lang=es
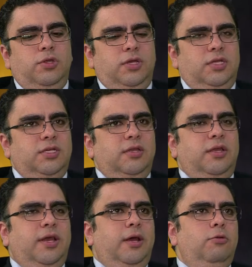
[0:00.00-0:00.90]
interesante,
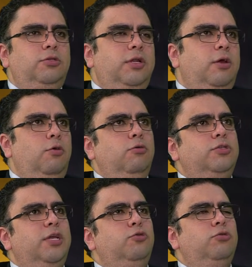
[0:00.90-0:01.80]
Carlos, y
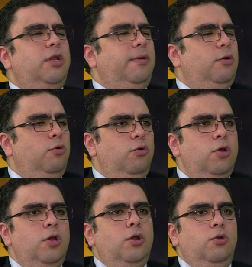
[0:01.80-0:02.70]
reconocer tu trabajo
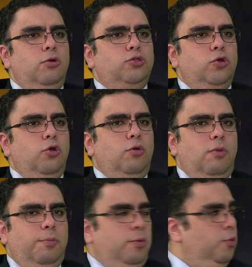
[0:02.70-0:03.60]
no solo
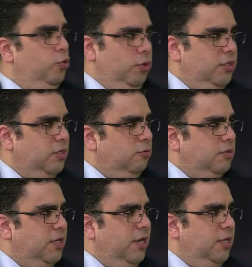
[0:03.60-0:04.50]
como promotor de estas
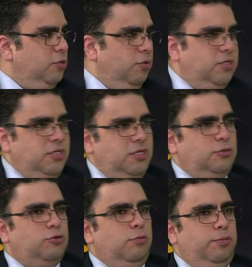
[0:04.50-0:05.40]
nuevas generaciones y de
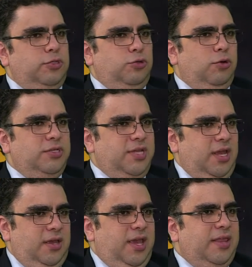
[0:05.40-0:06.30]
estos compositores
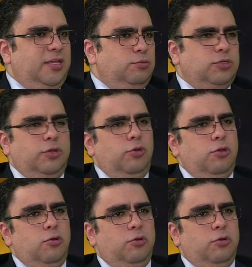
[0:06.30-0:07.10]
que, andas buscando, y yo